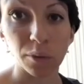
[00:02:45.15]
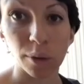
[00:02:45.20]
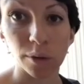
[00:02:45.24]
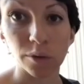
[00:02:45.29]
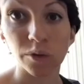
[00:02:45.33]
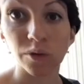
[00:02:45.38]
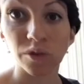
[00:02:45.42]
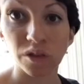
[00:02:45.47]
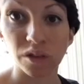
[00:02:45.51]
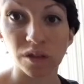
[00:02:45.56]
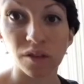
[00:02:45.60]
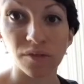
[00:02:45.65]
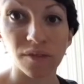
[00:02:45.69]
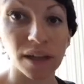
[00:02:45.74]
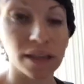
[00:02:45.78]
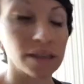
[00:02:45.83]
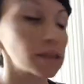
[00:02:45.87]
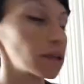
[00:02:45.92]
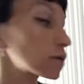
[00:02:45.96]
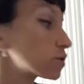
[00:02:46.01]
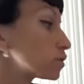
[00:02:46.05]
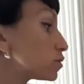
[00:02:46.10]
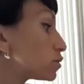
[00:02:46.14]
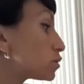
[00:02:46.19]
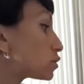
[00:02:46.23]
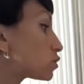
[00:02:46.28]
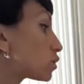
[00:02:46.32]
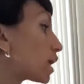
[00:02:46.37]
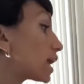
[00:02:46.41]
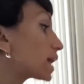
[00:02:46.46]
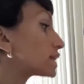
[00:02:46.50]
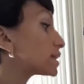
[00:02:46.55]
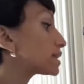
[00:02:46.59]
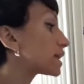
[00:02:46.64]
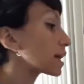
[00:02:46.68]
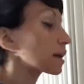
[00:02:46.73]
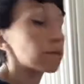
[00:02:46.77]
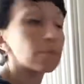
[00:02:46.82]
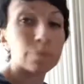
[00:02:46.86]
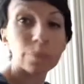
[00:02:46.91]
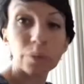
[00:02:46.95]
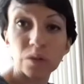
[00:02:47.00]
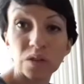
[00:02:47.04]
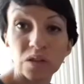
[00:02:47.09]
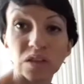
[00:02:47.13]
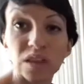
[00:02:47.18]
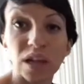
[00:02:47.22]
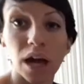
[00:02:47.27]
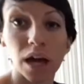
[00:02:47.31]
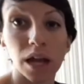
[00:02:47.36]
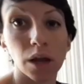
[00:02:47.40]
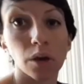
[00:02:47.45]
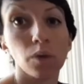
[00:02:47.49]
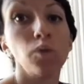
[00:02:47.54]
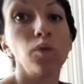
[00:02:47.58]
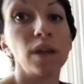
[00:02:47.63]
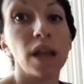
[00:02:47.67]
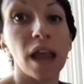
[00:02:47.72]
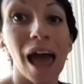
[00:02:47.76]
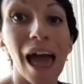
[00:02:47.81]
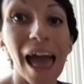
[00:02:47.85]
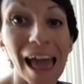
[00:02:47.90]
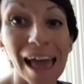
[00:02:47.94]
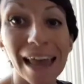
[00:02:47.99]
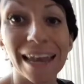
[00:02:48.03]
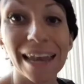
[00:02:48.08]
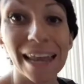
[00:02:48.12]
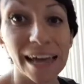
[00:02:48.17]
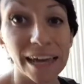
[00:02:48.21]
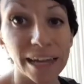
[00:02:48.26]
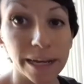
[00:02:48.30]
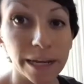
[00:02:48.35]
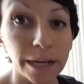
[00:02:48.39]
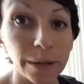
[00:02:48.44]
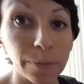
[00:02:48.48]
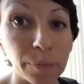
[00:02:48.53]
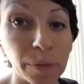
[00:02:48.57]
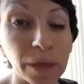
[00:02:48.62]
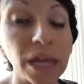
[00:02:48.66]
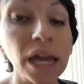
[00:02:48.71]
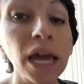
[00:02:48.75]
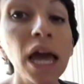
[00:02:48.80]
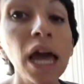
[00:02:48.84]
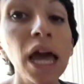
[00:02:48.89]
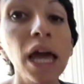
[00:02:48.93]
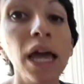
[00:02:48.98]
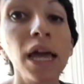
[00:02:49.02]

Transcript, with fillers: quando si diventa consulenti è impostare un LRP